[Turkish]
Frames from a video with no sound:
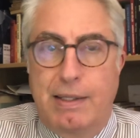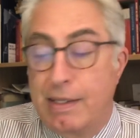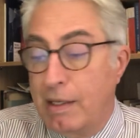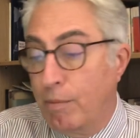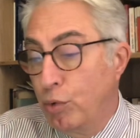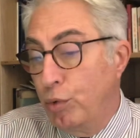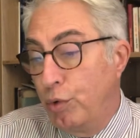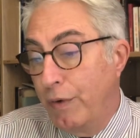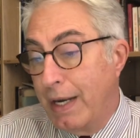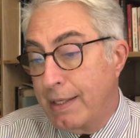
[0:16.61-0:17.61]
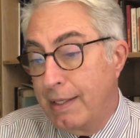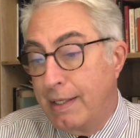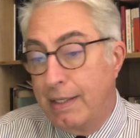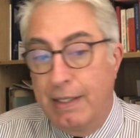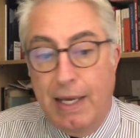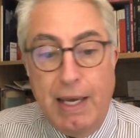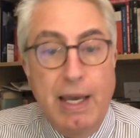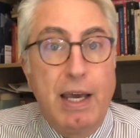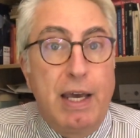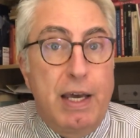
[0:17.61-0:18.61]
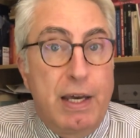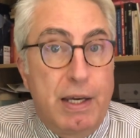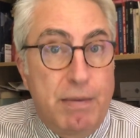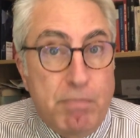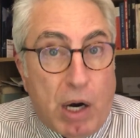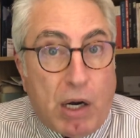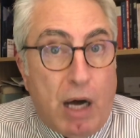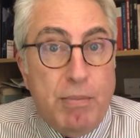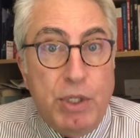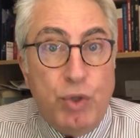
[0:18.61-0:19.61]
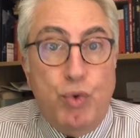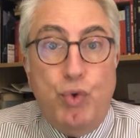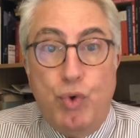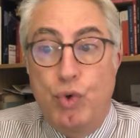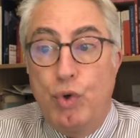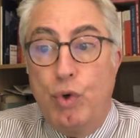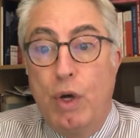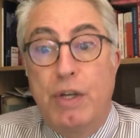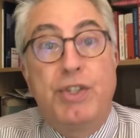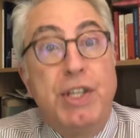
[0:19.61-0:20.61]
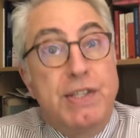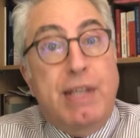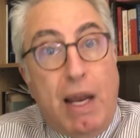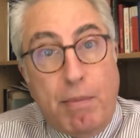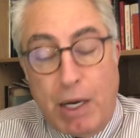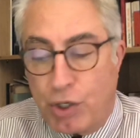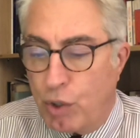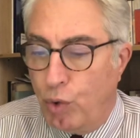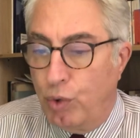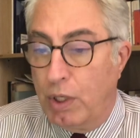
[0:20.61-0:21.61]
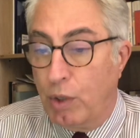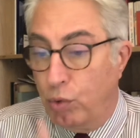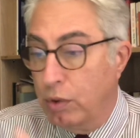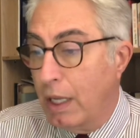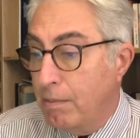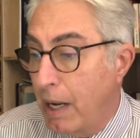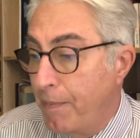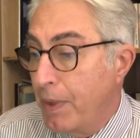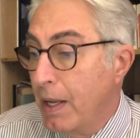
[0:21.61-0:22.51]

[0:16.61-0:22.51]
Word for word: İstanbul Üniversitesi'nde e, makamını, gücünü cinsel amaçla kötüye kullanma